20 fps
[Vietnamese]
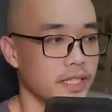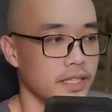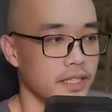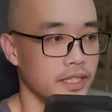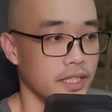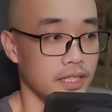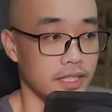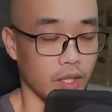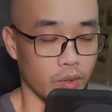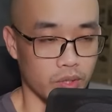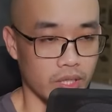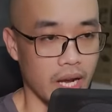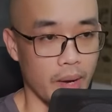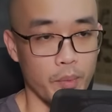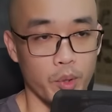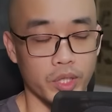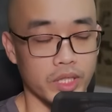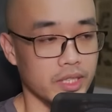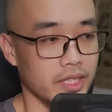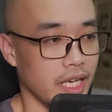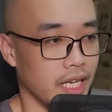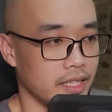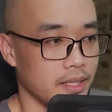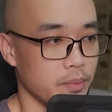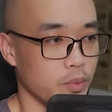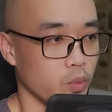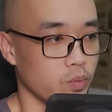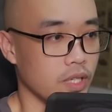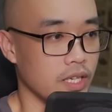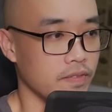Xin chào tất cả mọi người, lại
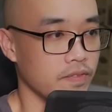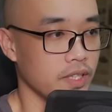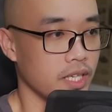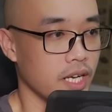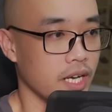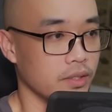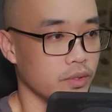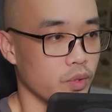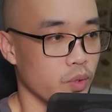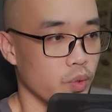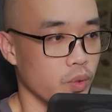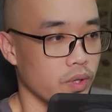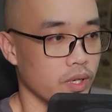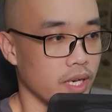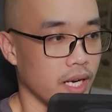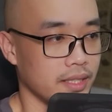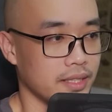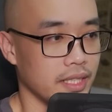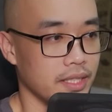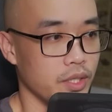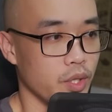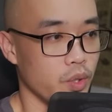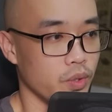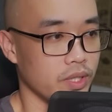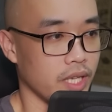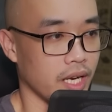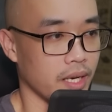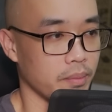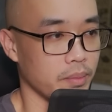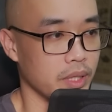tiếp tục đến với kênh của Lát Radio
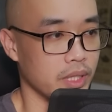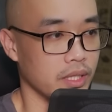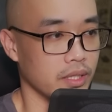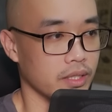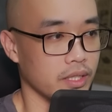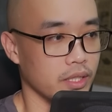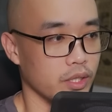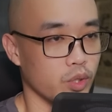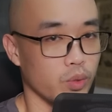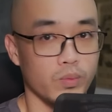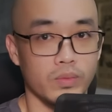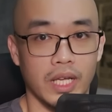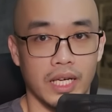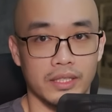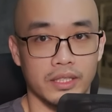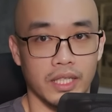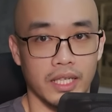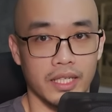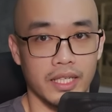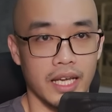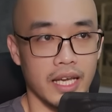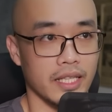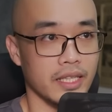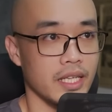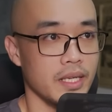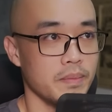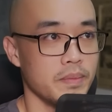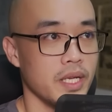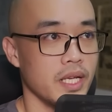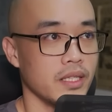nha. Bây giờ thì chúng ta sẽ nghe
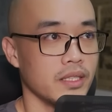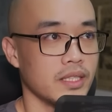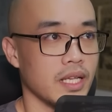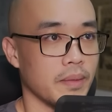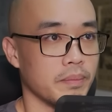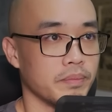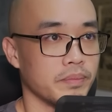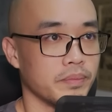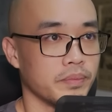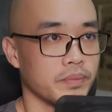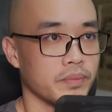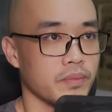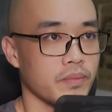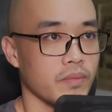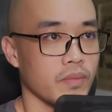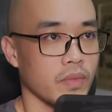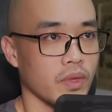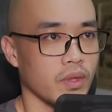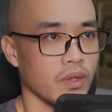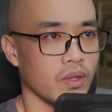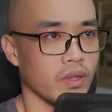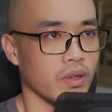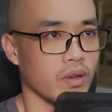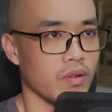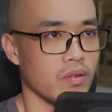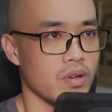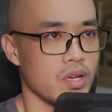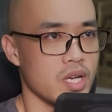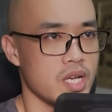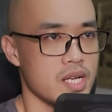tiếp đến tập
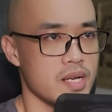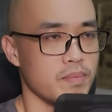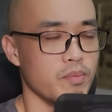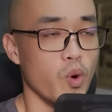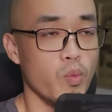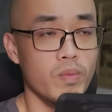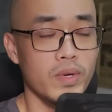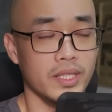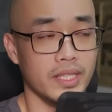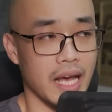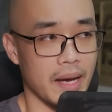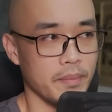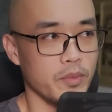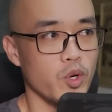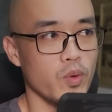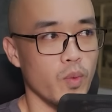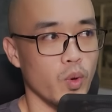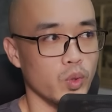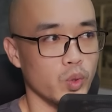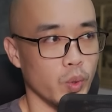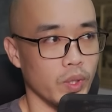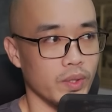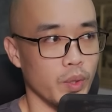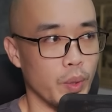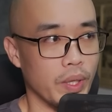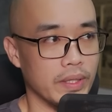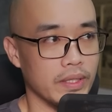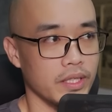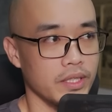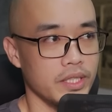48 của bộ truyện
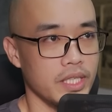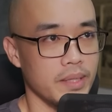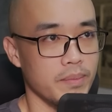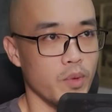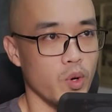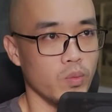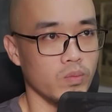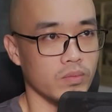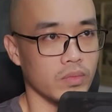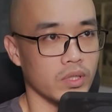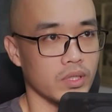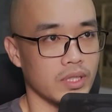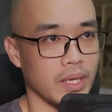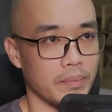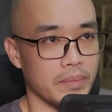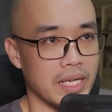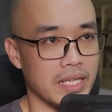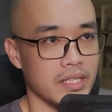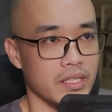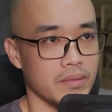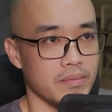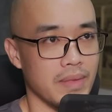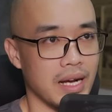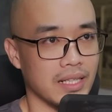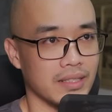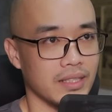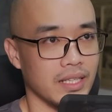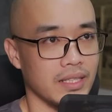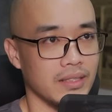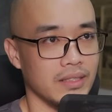Huyền Giới Chi Môn. Tập này được
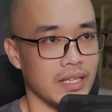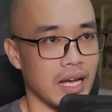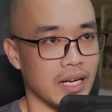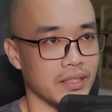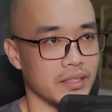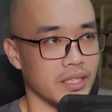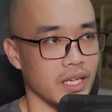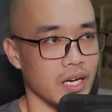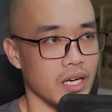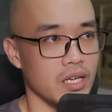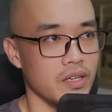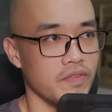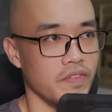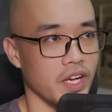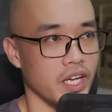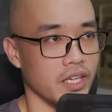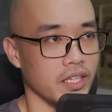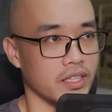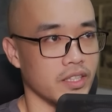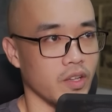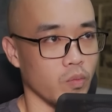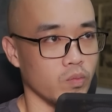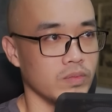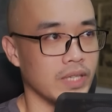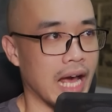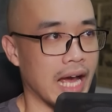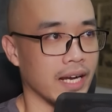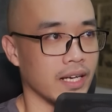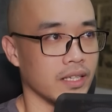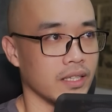mang tên là Trở về
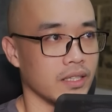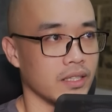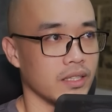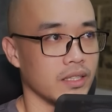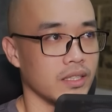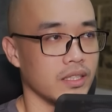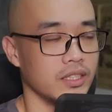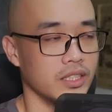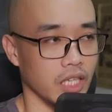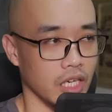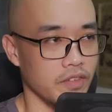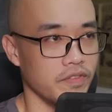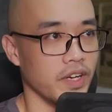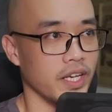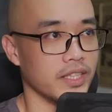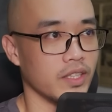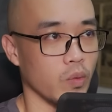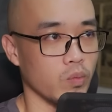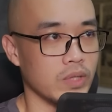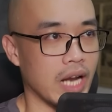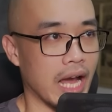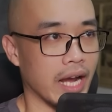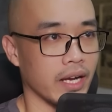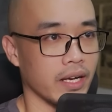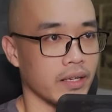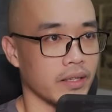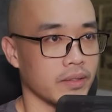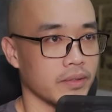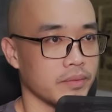Tổng Đàn.